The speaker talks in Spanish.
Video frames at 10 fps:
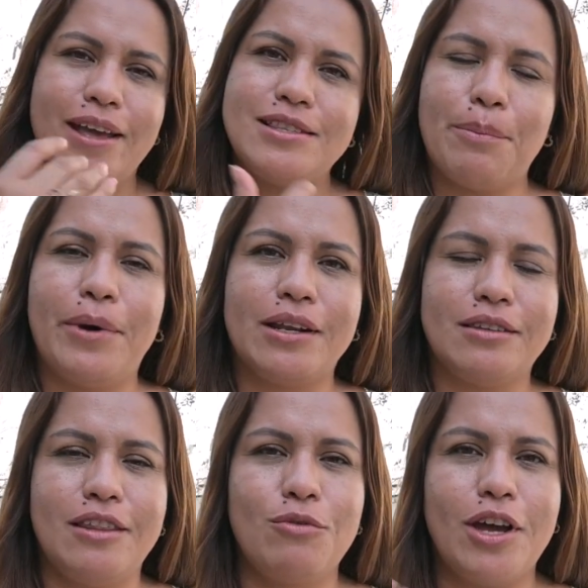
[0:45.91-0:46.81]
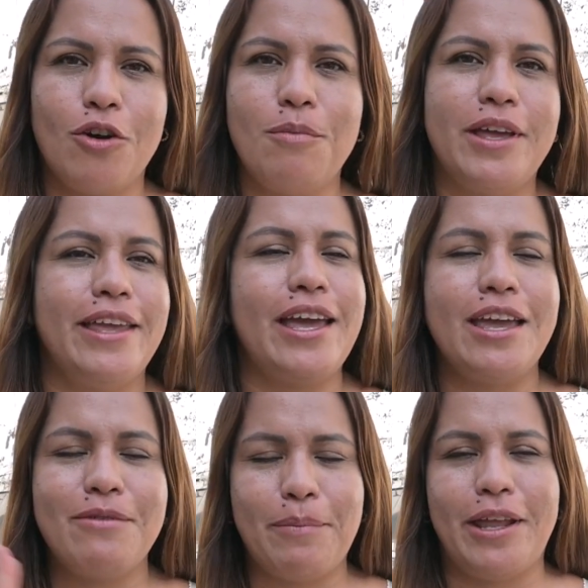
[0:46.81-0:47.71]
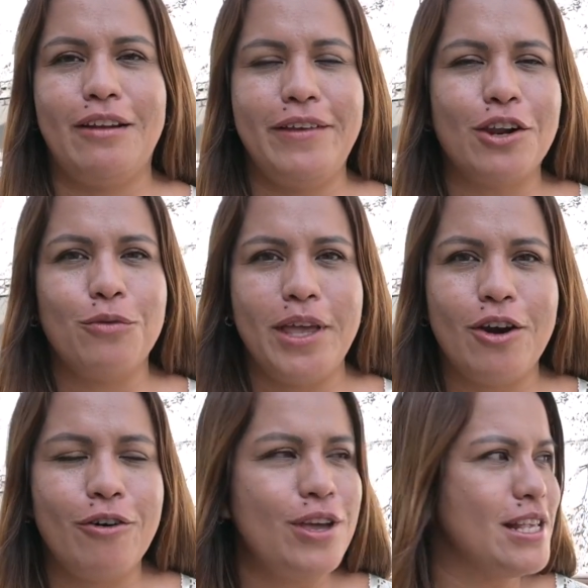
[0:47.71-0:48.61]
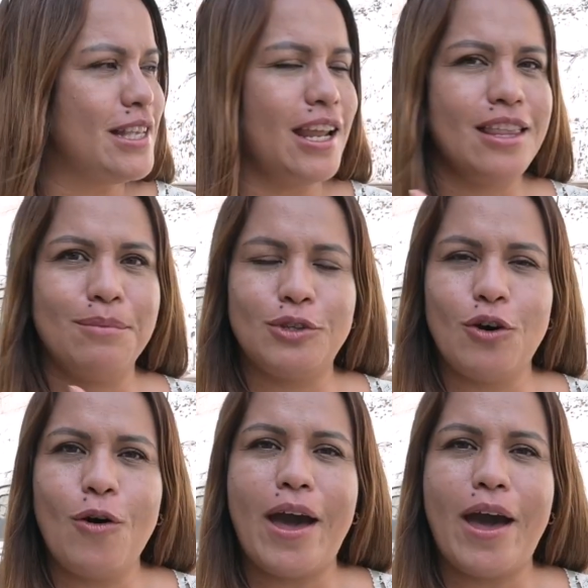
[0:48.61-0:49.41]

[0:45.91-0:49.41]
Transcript: esta parte de una combi que ya iba para el fierro viejo y se la adaptó